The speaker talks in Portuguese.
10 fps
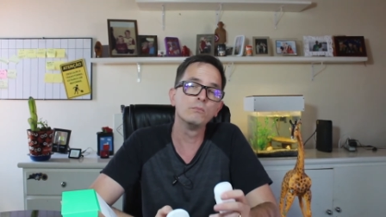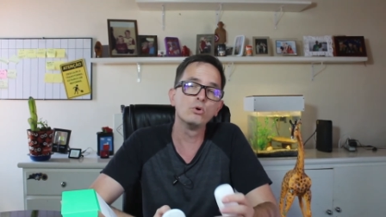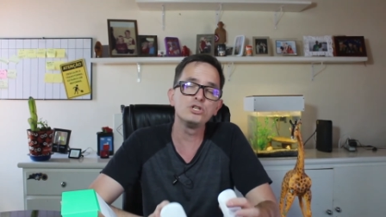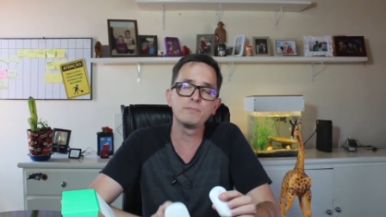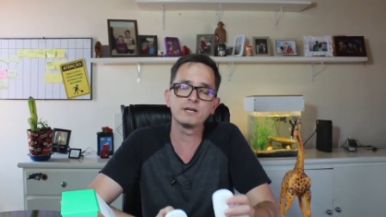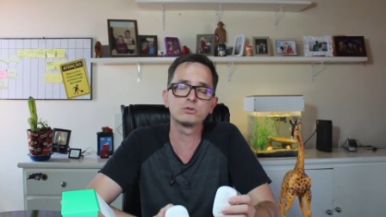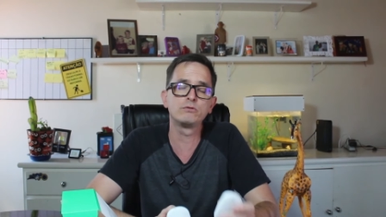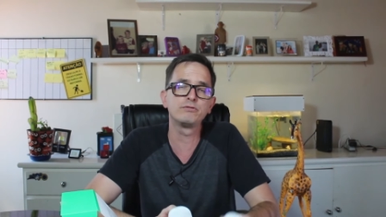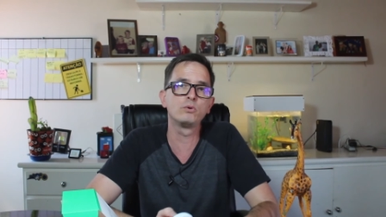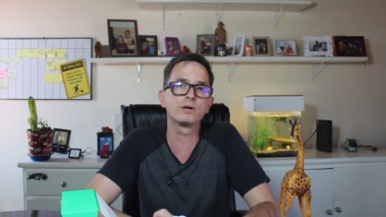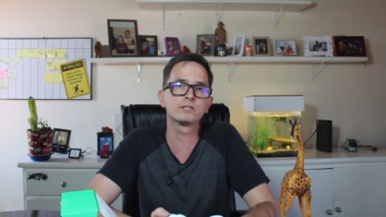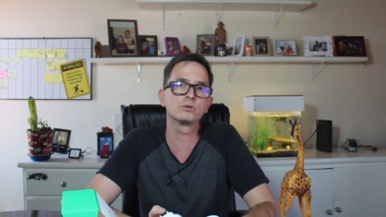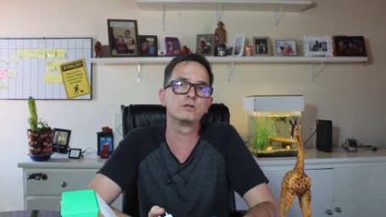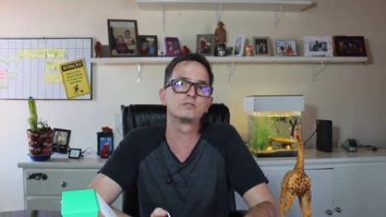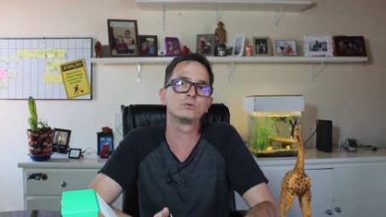múltiplas
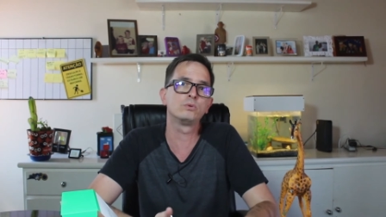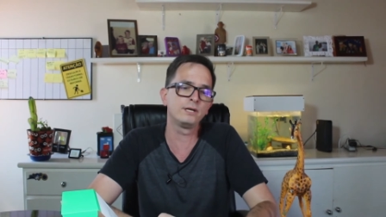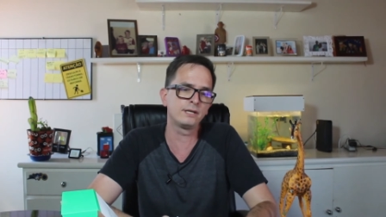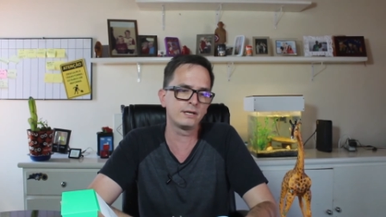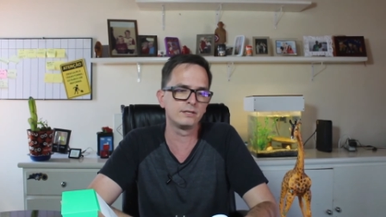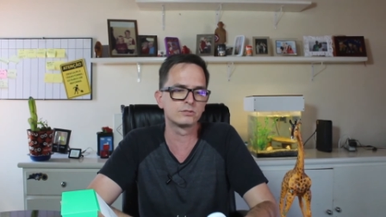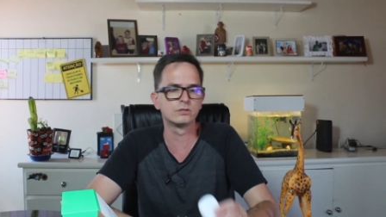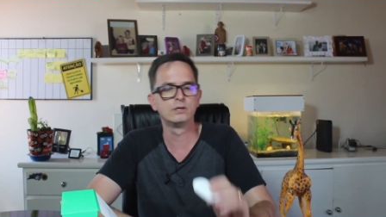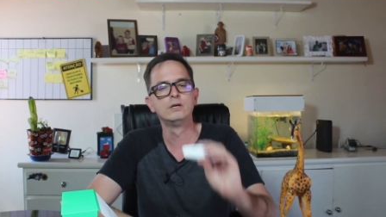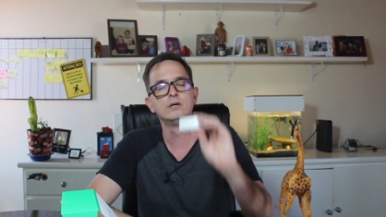configurações. O que, que é isso?